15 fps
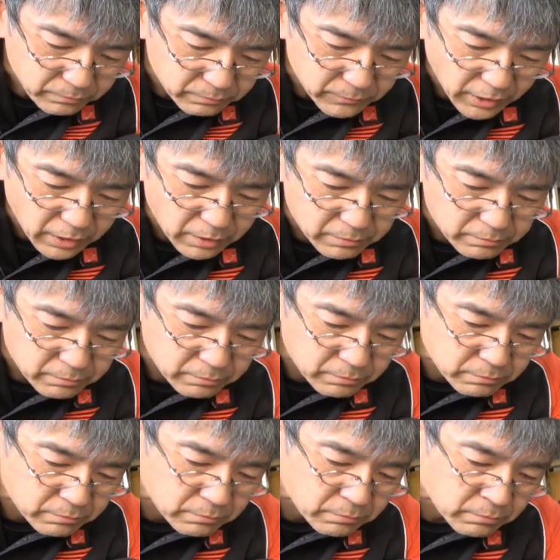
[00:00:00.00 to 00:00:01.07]
で
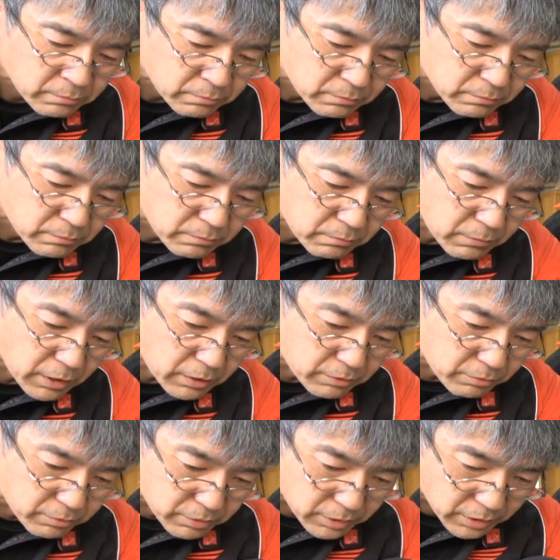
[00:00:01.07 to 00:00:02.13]
まあ
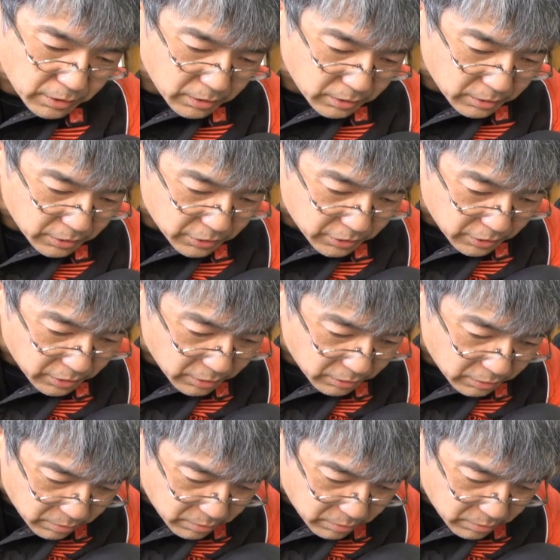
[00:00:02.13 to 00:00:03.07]
そんなね話でね